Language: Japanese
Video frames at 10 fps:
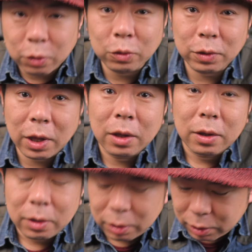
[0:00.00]
音とね、
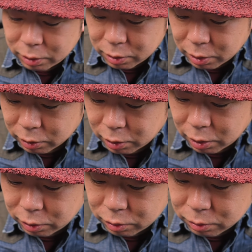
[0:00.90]
えー、違った
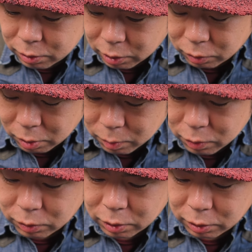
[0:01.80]
りするかとは思
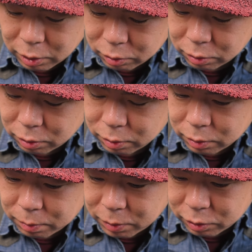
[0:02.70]
うんですけど、まあ、